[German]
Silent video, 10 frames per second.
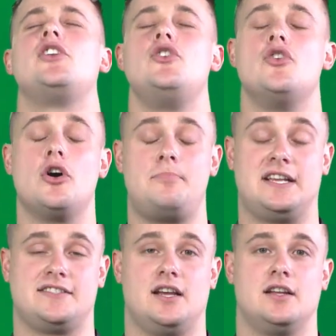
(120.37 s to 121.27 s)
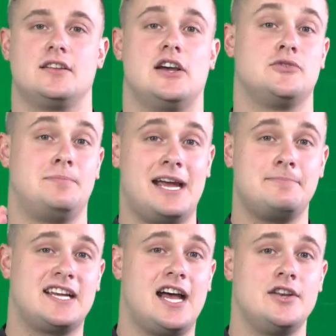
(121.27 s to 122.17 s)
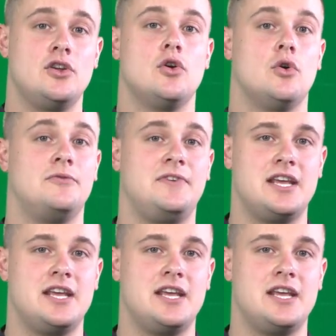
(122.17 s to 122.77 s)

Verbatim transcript: noch besser. Also bleibt dran und wie